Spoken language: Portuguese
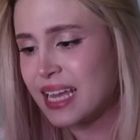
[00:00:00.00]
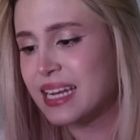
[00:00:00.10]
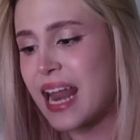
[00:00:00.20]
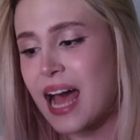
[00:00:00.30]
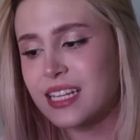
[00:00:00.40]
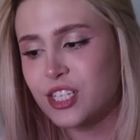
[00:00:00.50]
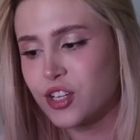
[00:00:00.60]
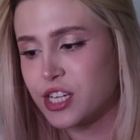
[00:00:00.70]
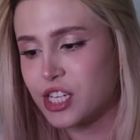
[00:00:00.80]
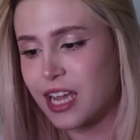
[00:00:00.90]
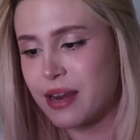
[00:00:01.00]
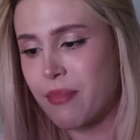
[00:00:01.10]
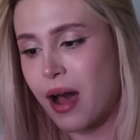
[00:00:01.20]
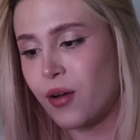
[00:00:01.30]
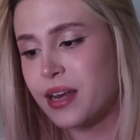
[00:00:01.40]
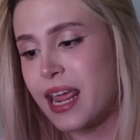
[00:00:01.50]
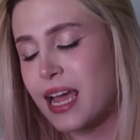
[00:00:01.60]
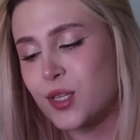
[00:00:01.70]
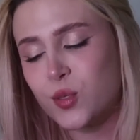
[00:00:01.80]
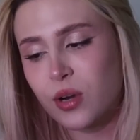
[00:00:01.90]
nada de origem animal,
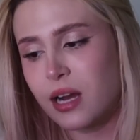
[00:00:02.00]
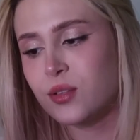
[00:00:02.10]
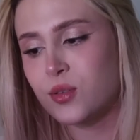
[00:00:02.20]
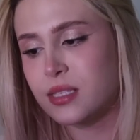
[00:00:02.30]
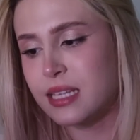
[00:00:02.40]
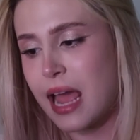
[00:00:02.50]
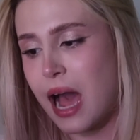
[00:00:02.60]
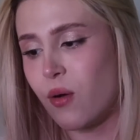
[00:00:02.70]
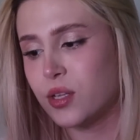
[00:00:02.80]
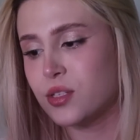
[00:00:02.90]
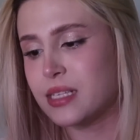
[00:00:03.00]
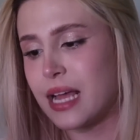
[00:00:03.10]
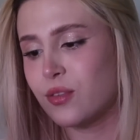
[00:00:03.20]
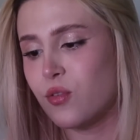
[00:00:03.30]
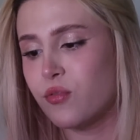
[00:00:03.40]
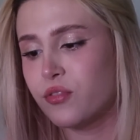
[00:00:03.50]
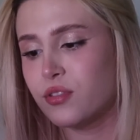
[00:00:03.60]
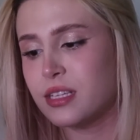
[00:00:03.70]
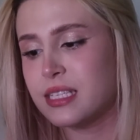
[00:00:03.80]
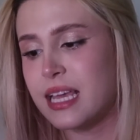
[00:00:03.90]
nem açúcar industrial, adoçado com
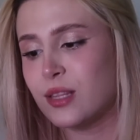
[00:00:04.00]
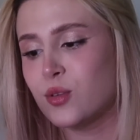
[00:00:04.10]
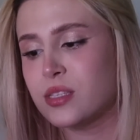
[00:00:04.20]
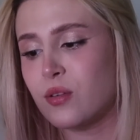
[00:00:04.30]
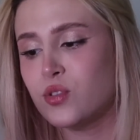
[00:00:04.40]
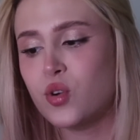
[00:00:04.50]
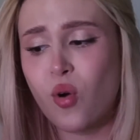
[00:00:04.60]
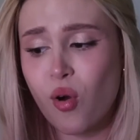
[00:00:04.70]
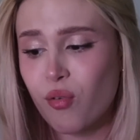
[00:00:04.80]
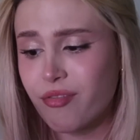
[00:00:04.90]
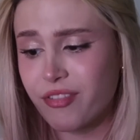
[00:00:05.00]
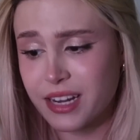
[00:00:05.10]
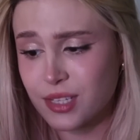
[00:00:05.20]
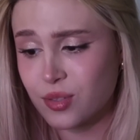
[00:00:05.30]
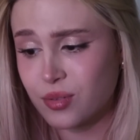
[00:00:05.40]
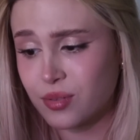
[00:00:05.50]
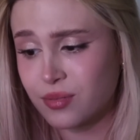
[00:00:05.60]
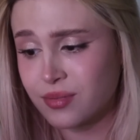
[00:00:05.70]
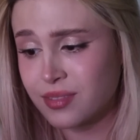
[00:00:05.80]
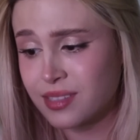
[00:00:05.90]
frutas e redução de coco fresco.
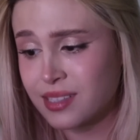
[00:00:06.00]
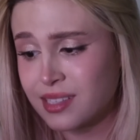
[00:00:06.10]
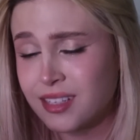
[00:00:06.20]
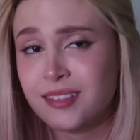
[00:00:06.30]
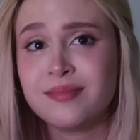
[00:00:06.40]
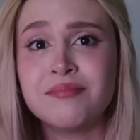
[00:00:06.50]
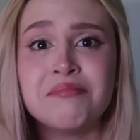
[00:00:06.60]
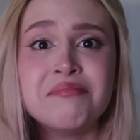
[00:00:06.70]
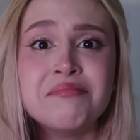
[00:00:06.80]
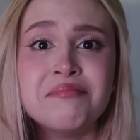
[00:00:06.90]
Hum, muito